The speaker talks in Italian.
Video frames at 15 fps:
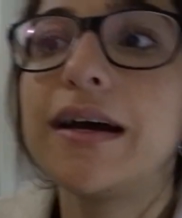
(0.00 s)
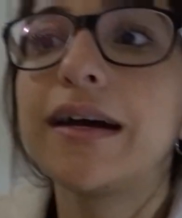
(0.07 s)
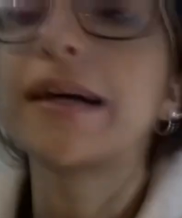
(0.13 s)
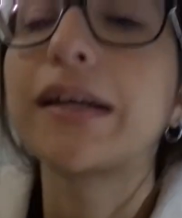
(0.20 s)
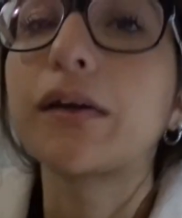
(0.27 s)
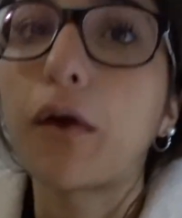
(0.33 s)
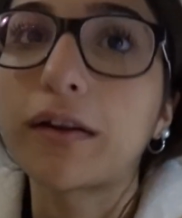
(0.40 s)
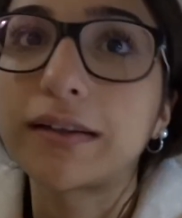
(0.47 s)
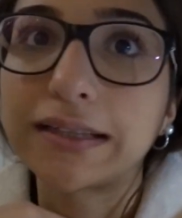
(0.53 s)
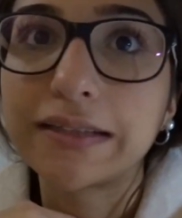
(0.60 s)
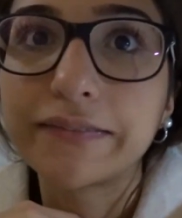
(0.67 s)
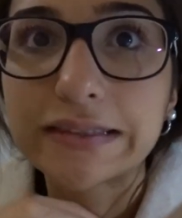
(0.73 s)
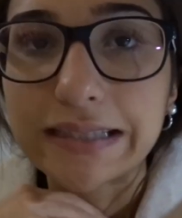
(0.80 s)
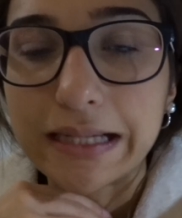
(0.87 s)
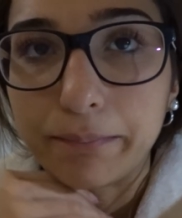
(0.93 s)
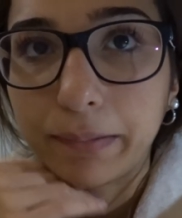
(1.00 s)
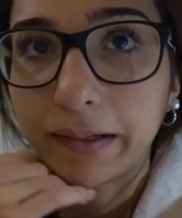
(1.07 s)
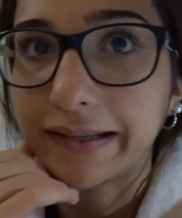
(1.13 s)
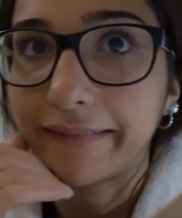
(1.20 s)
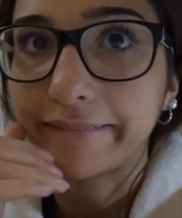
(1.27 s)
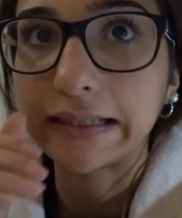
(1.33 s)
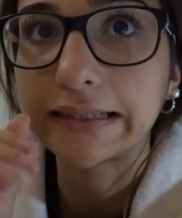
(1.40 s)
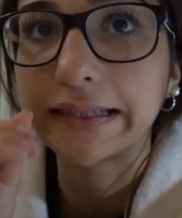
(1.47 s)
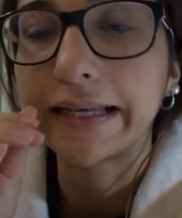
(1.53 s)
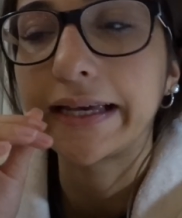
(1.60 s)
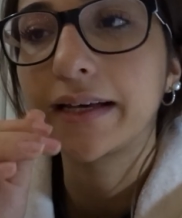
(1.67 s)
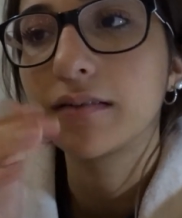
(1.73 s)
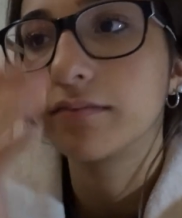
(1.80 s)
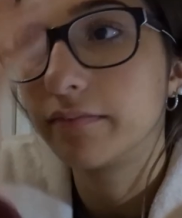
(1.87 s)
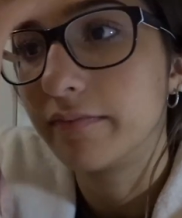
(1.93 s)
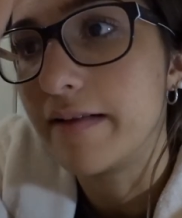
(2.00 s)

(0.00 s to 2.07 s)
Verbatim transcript: ricordatevi sempre che avete